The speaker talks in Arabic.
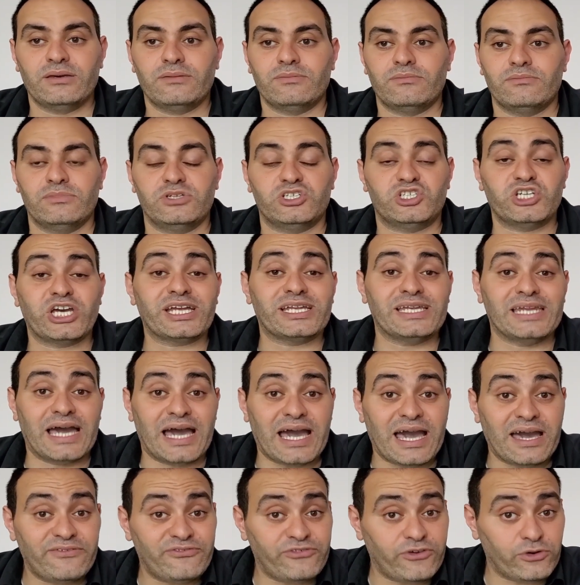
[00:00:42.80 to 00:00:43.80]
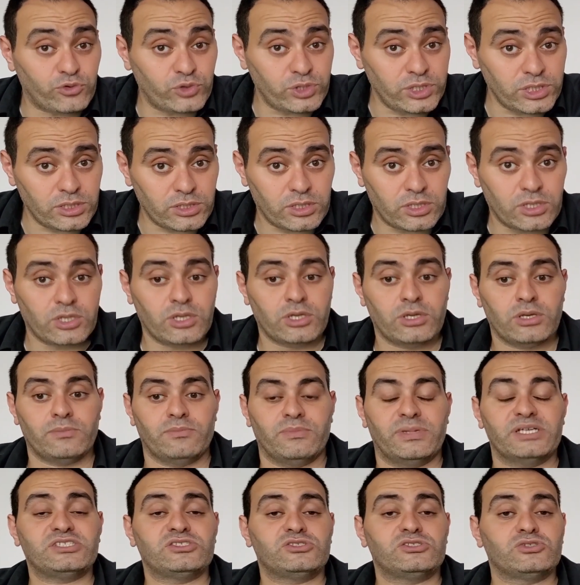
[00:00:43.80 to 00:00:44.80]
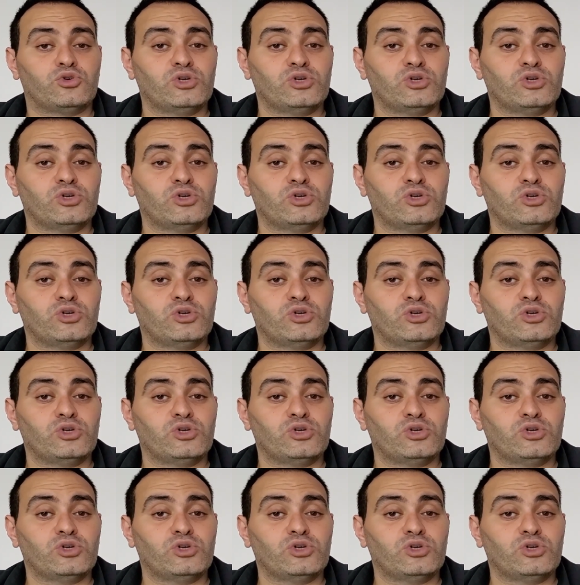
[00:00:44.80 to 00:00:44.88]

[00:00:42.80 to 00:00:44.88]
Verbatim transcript: بشكل عفوي بس